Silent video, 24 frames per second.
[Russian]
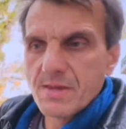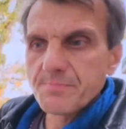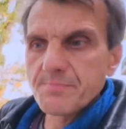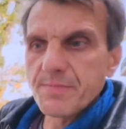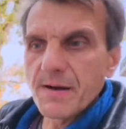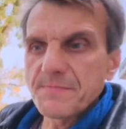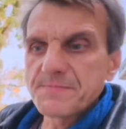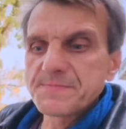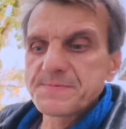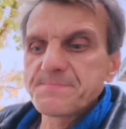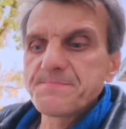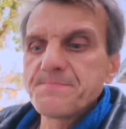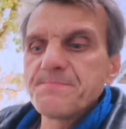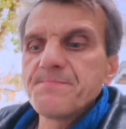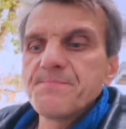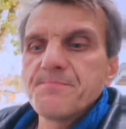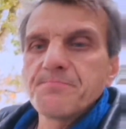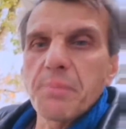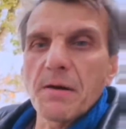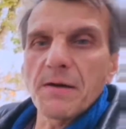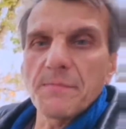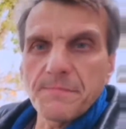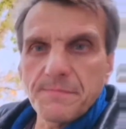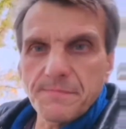по,
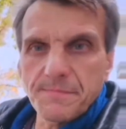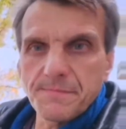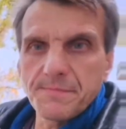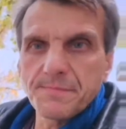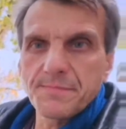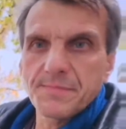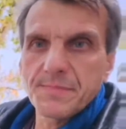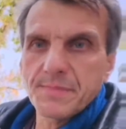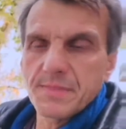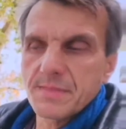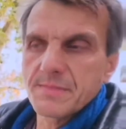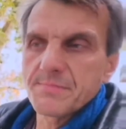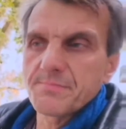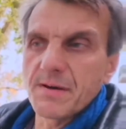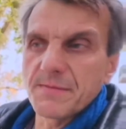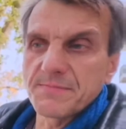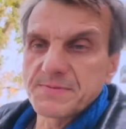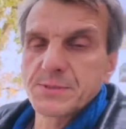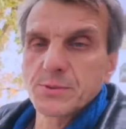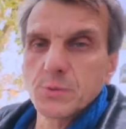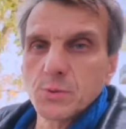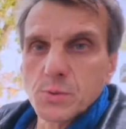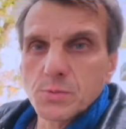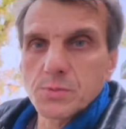по, по,
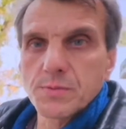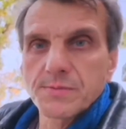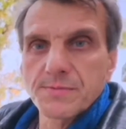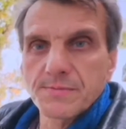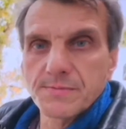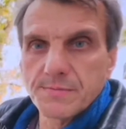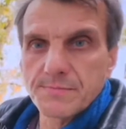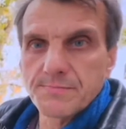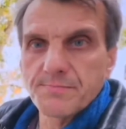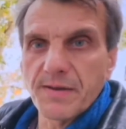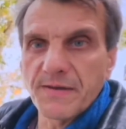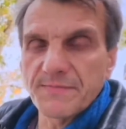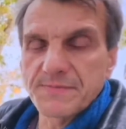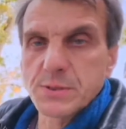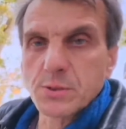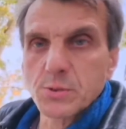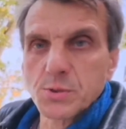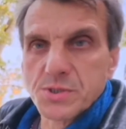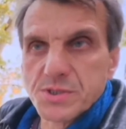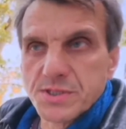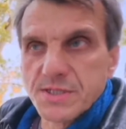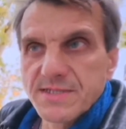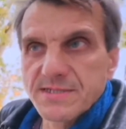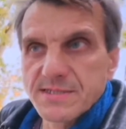всю, по
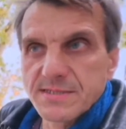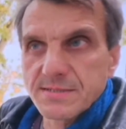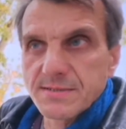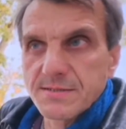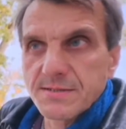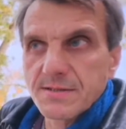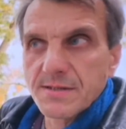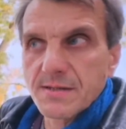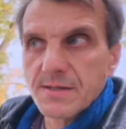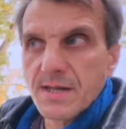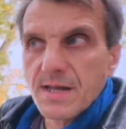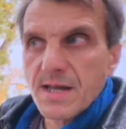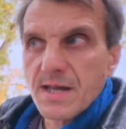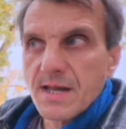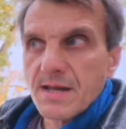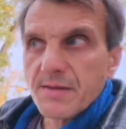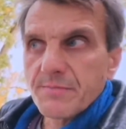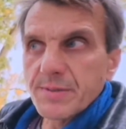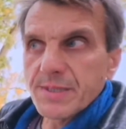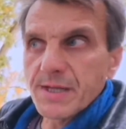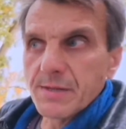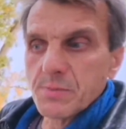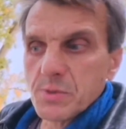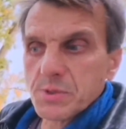всю жизнь.
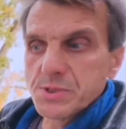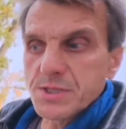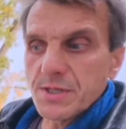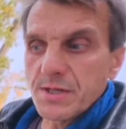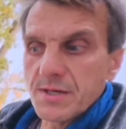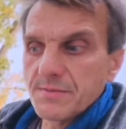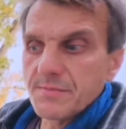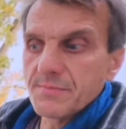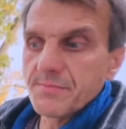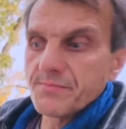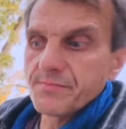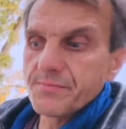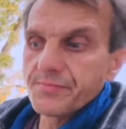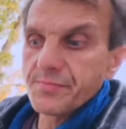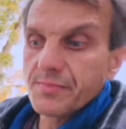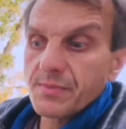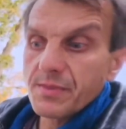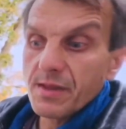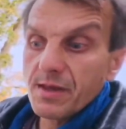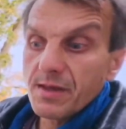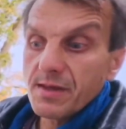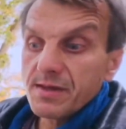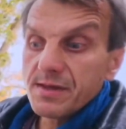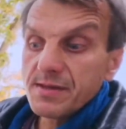Потому что
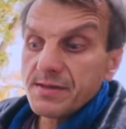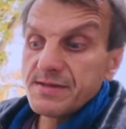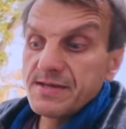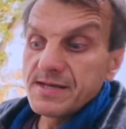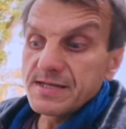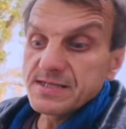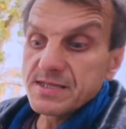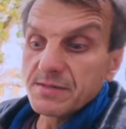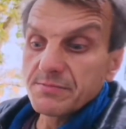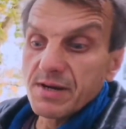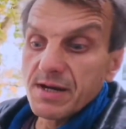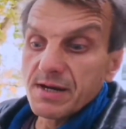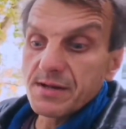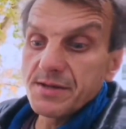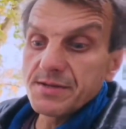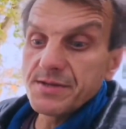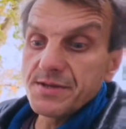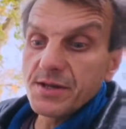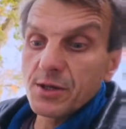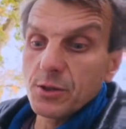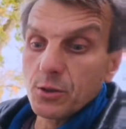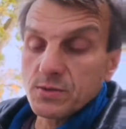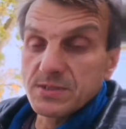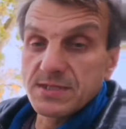если бы
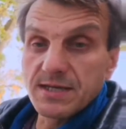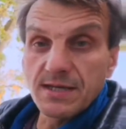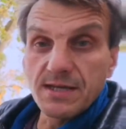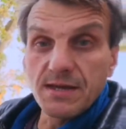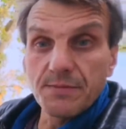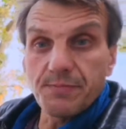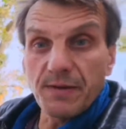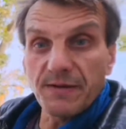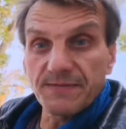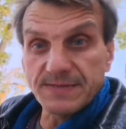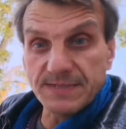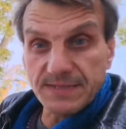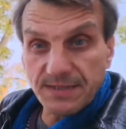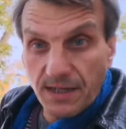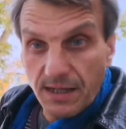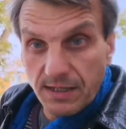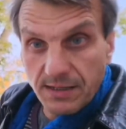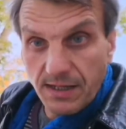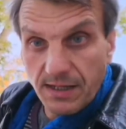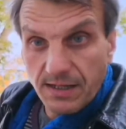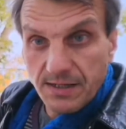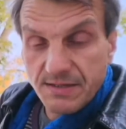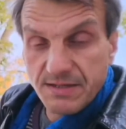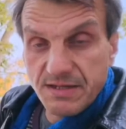Грузия не
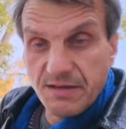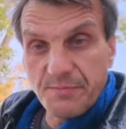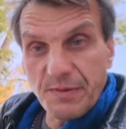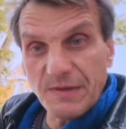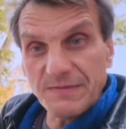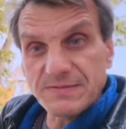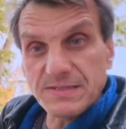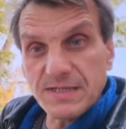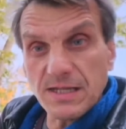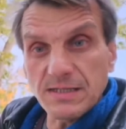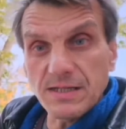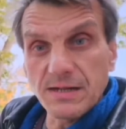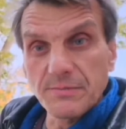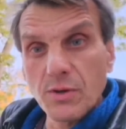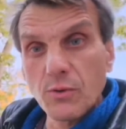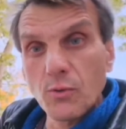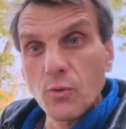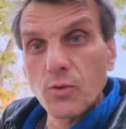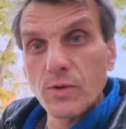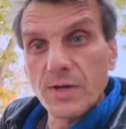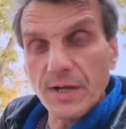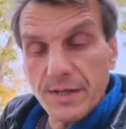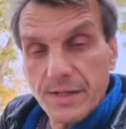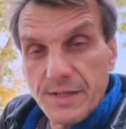повстала, не повстала бы
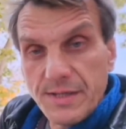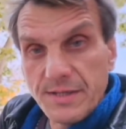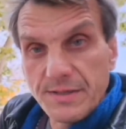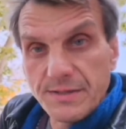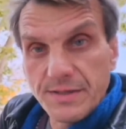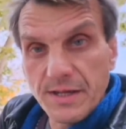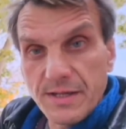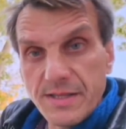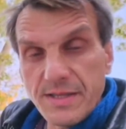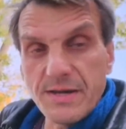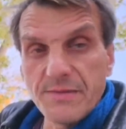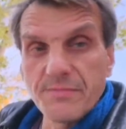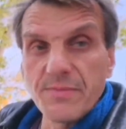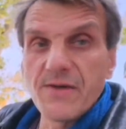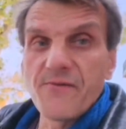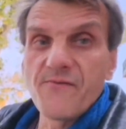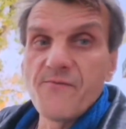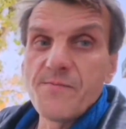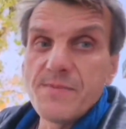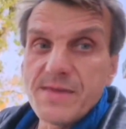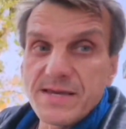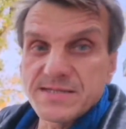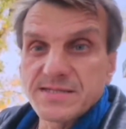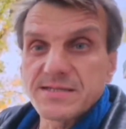Украина. И мы
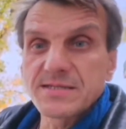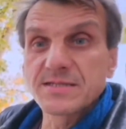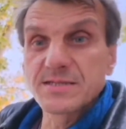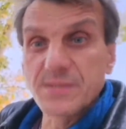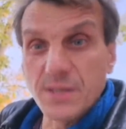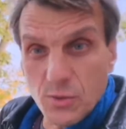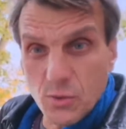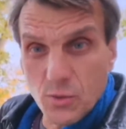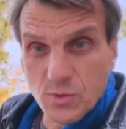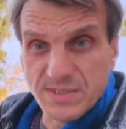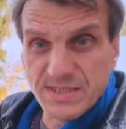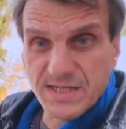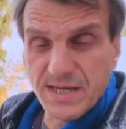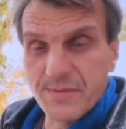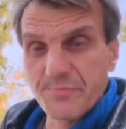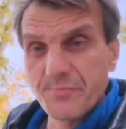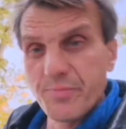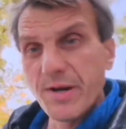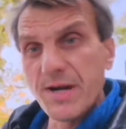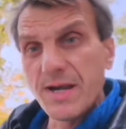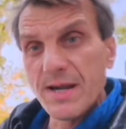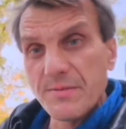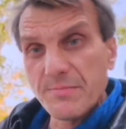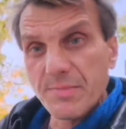вместе с Грузией
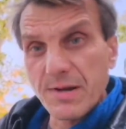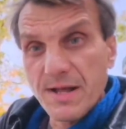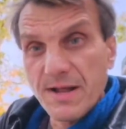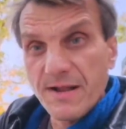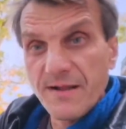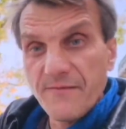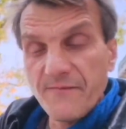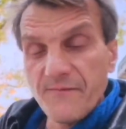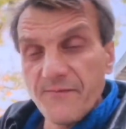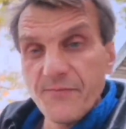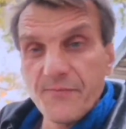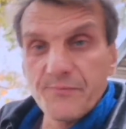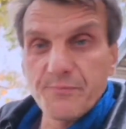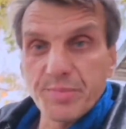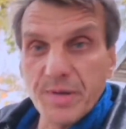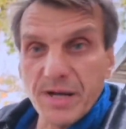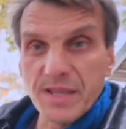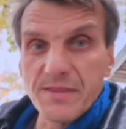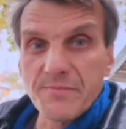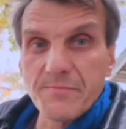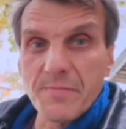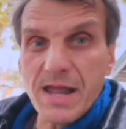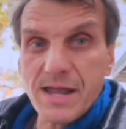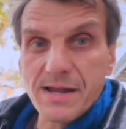были бы в
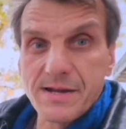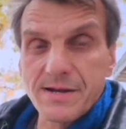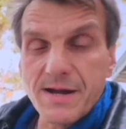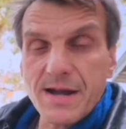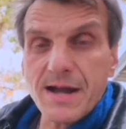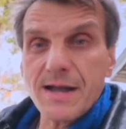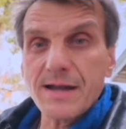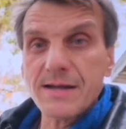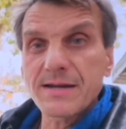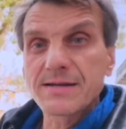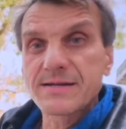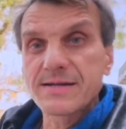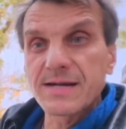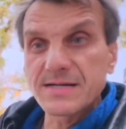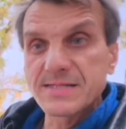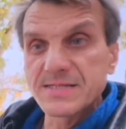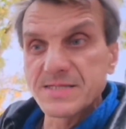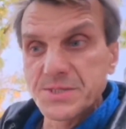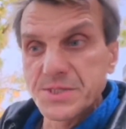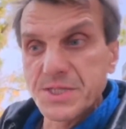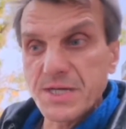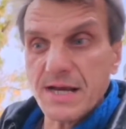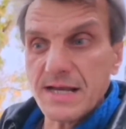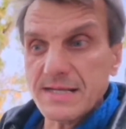примаках, как
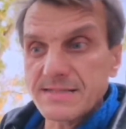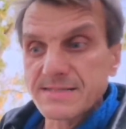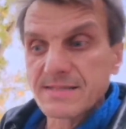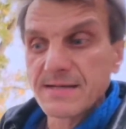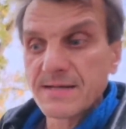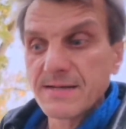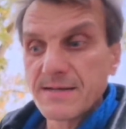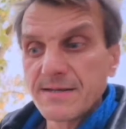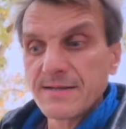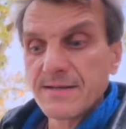сейчас,